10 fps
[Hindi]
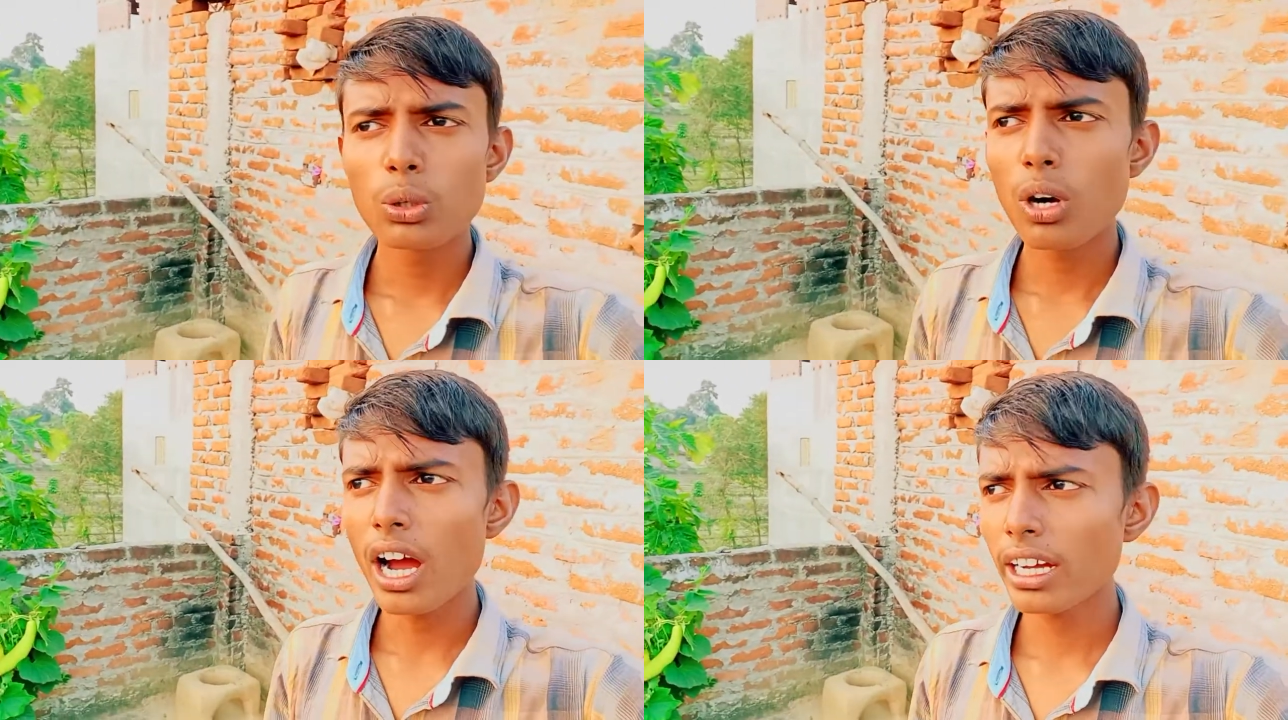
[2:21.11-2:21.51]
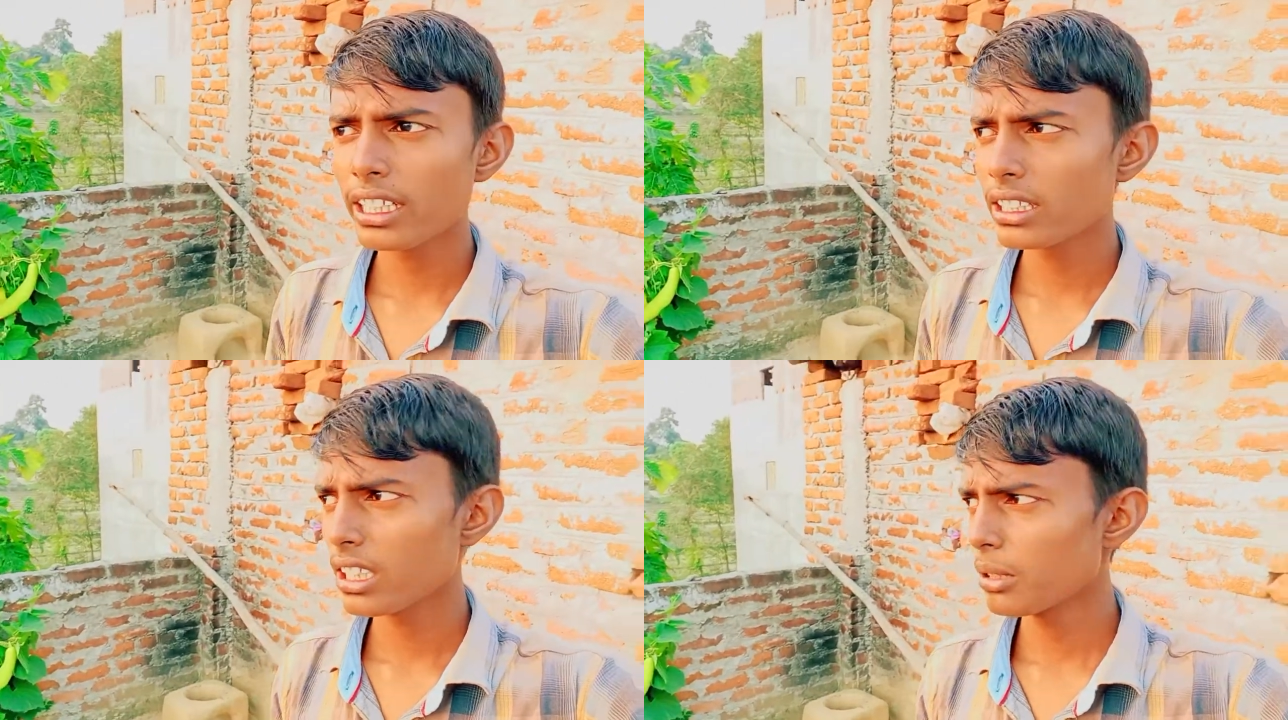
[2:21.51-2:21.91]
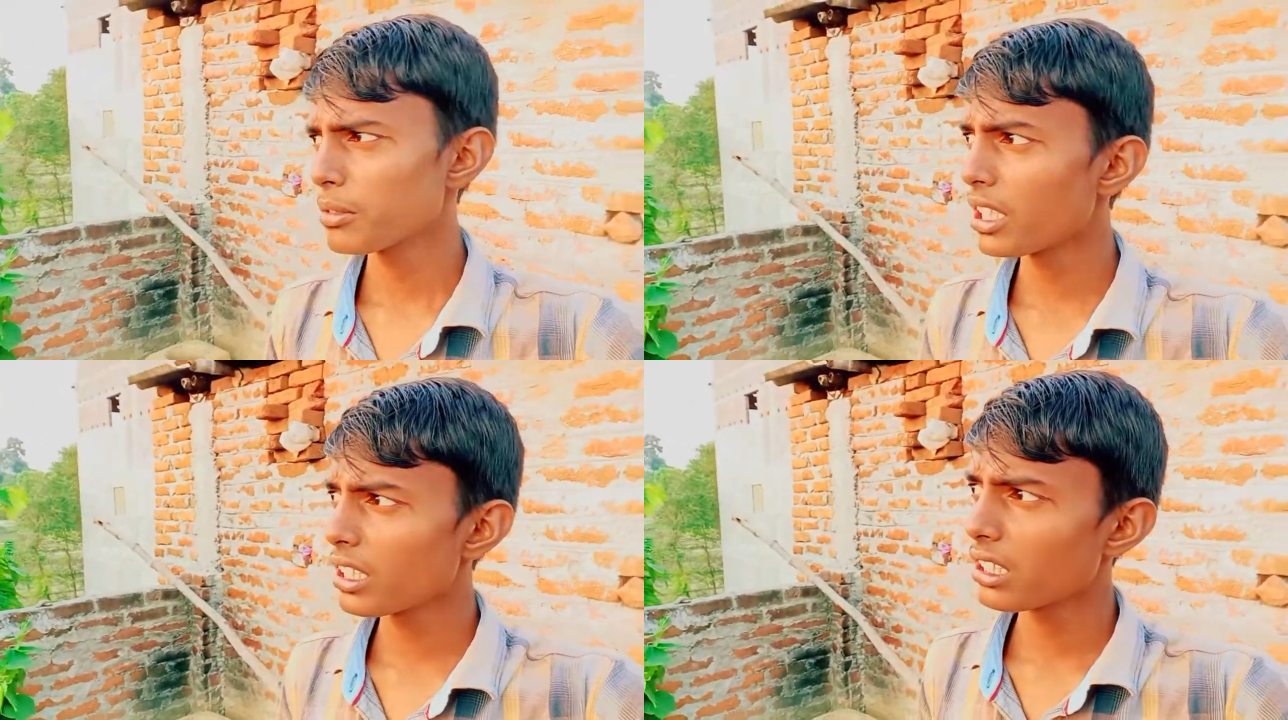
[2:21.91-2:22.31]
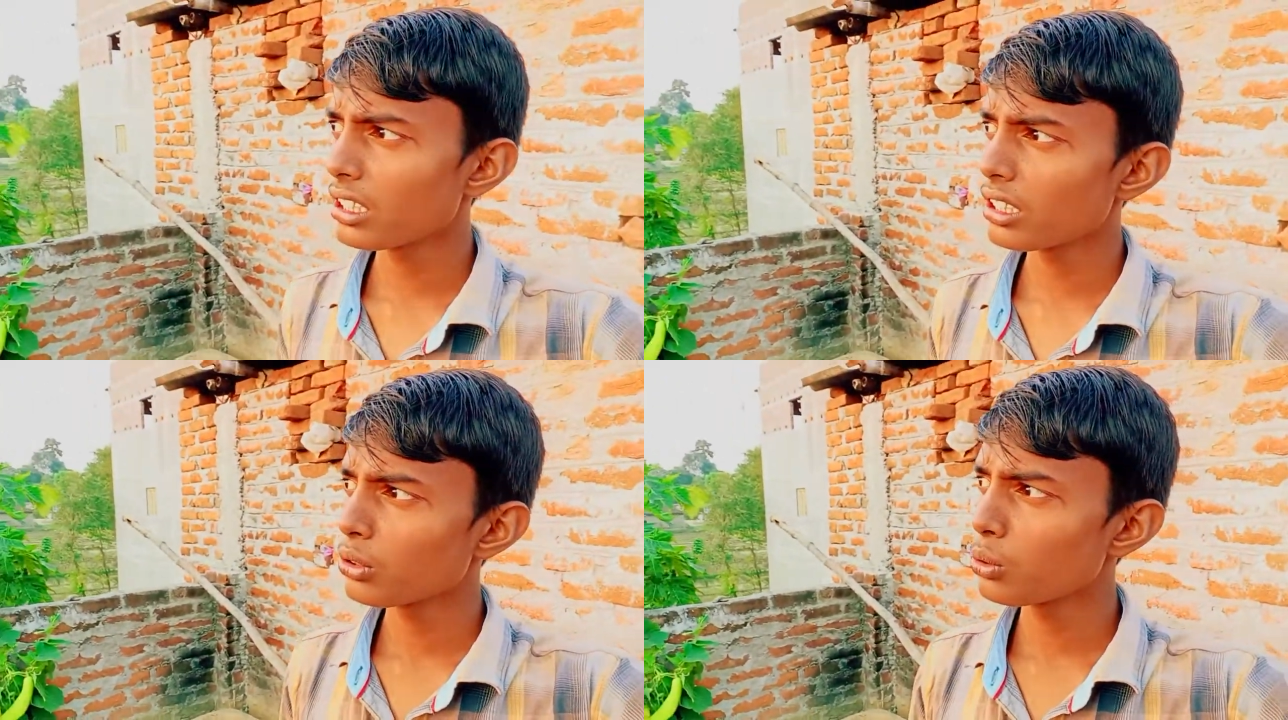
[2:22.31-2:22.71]
वो आ करके हम चल
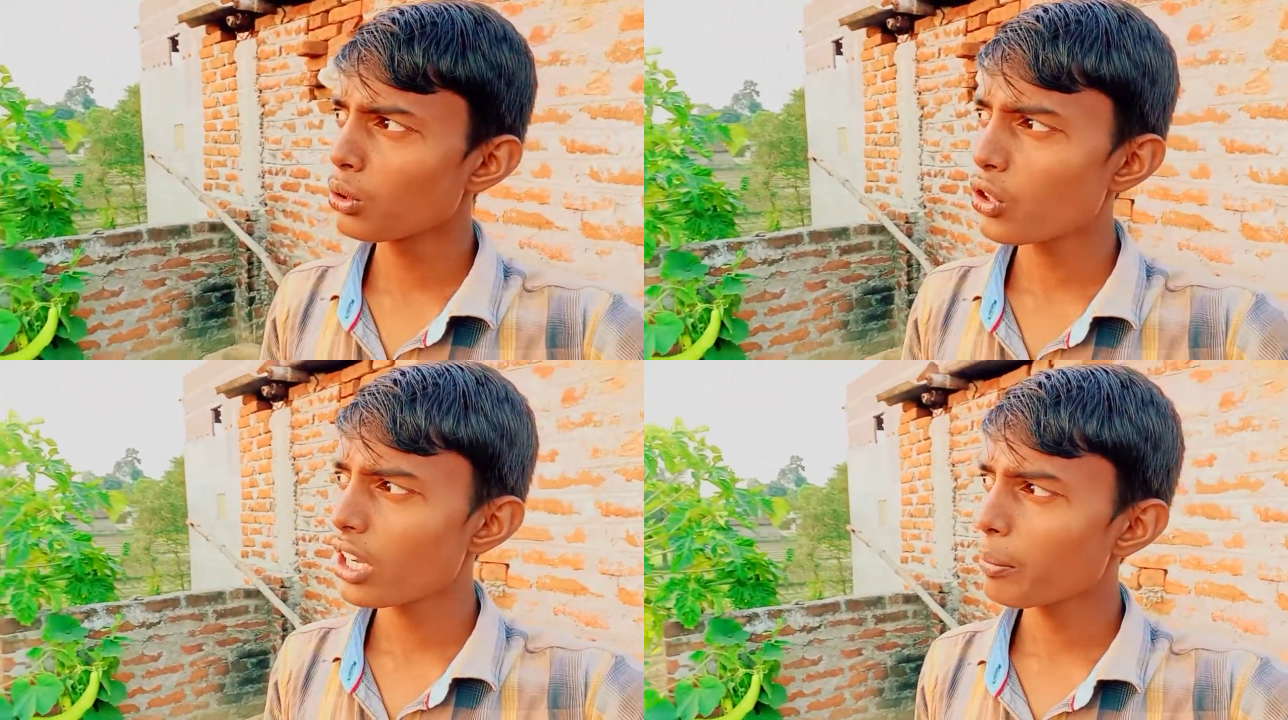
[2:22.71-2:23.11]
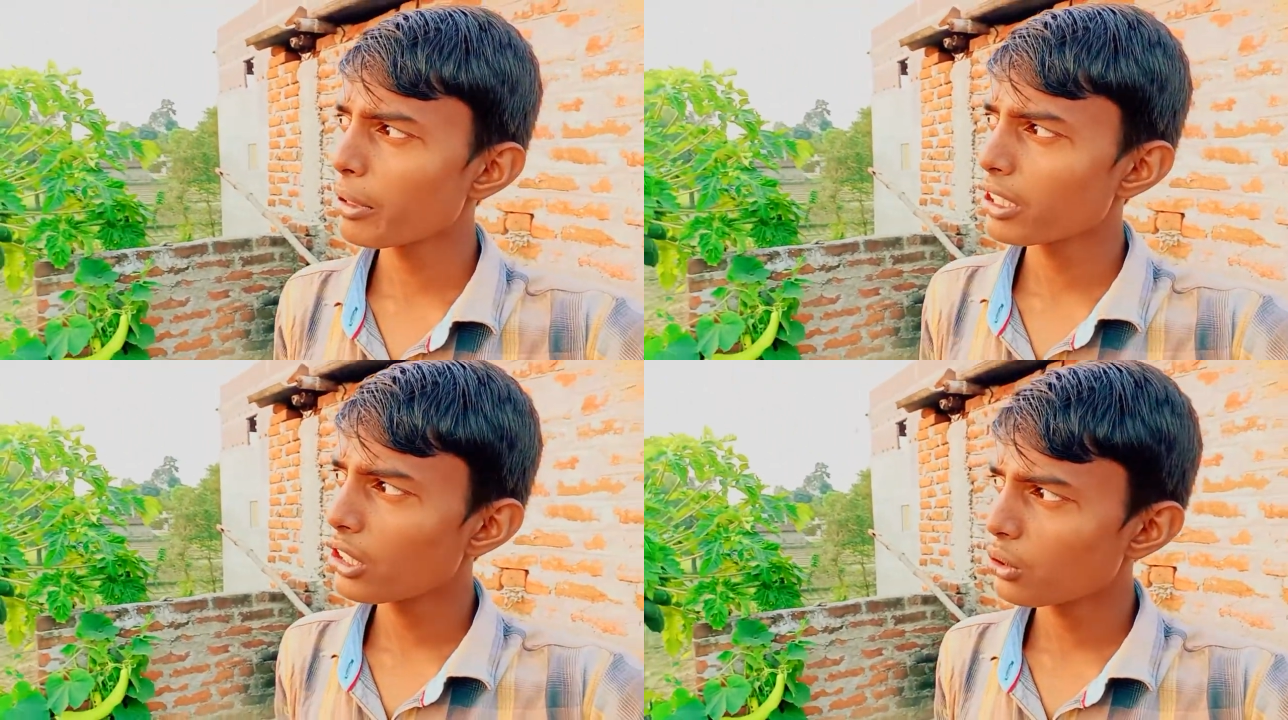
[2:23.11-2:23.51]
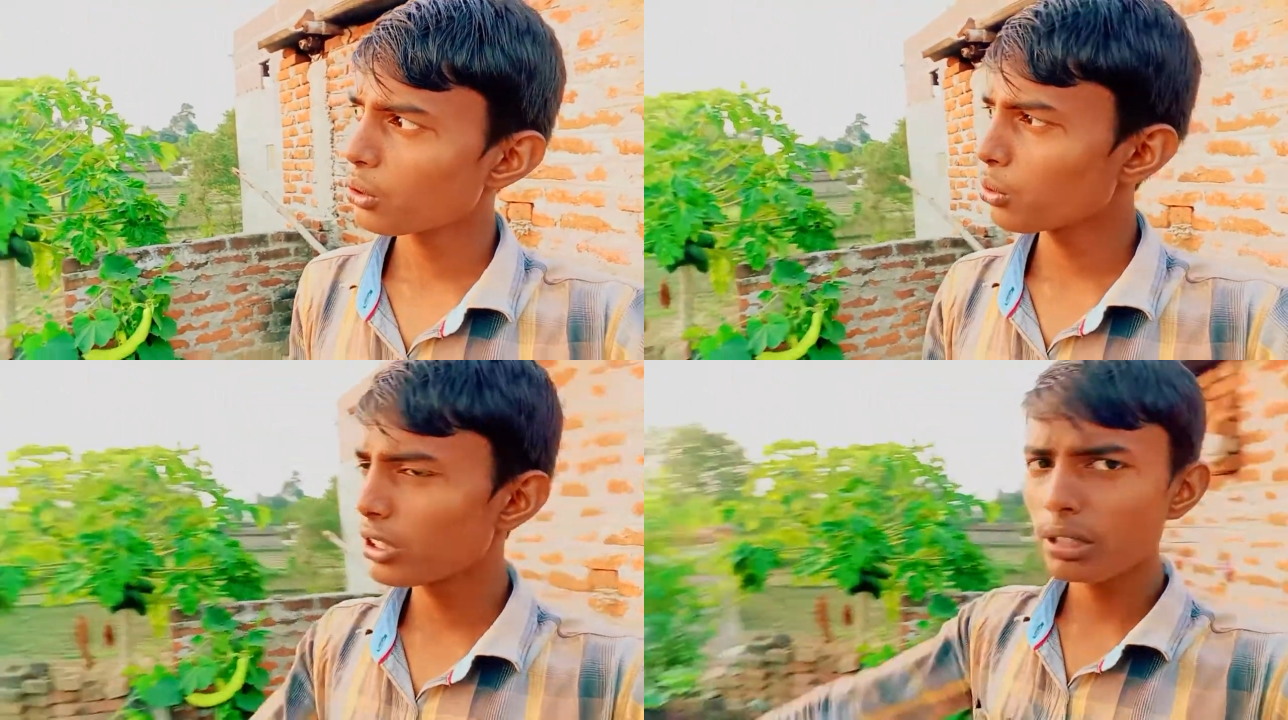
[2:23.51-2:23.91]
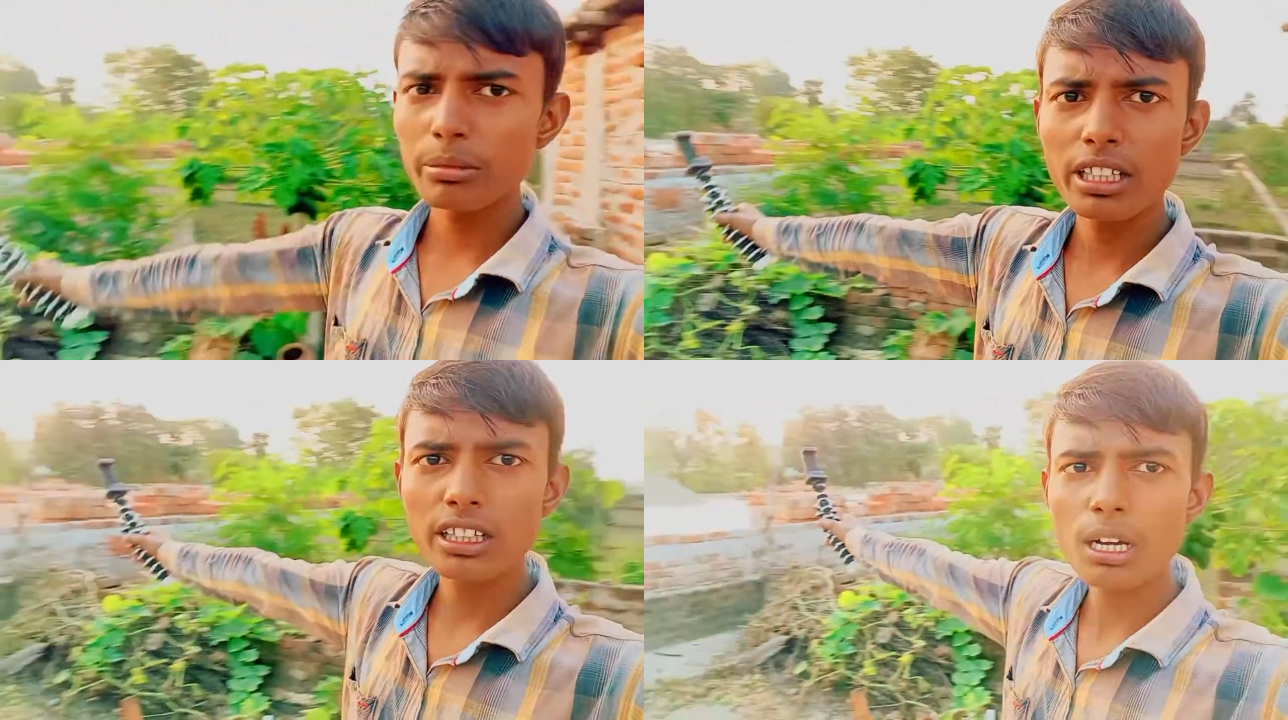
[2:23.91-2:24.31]
गए थे वो वहाँ पे देखो
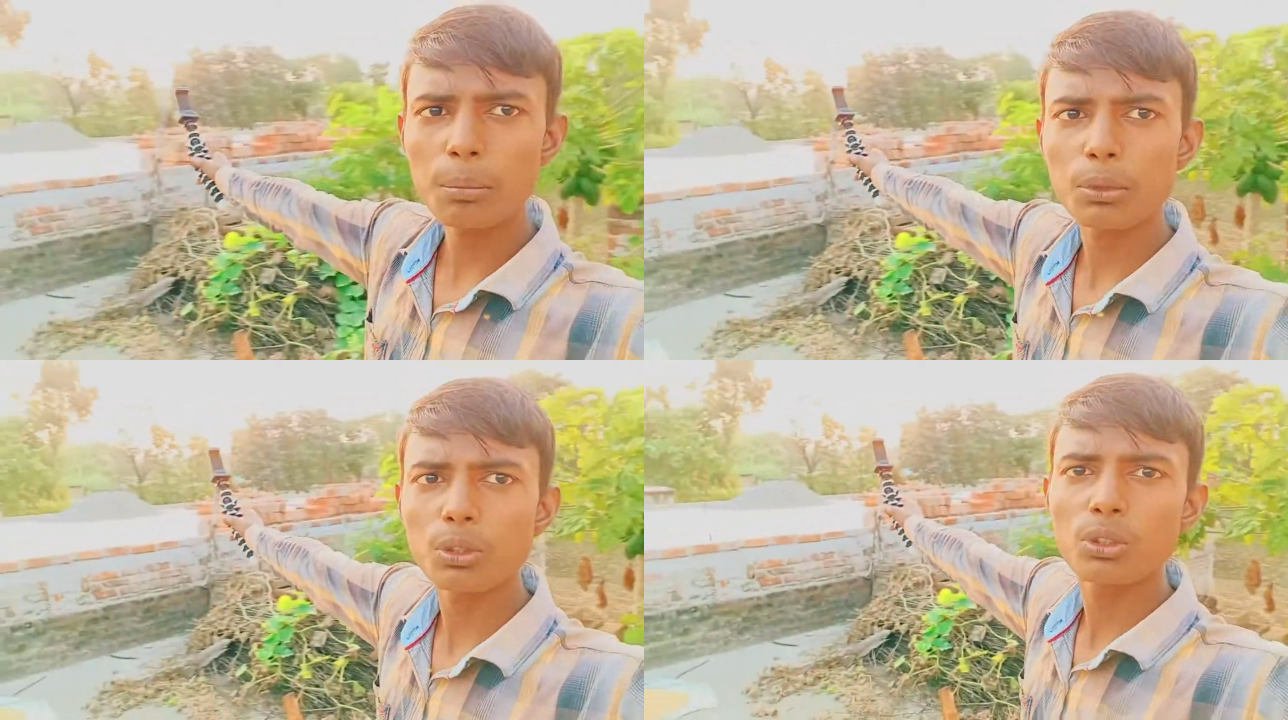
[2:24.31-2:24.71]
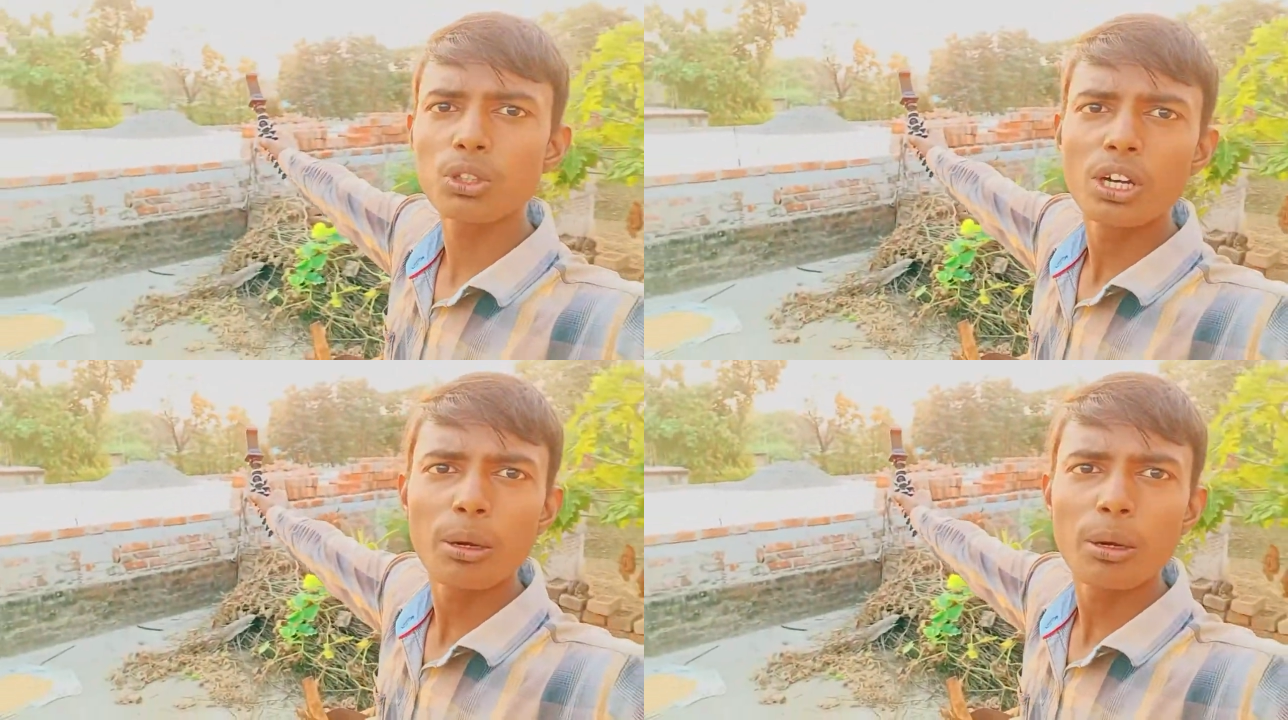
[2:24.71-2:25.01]
उधर मिलेगा आपको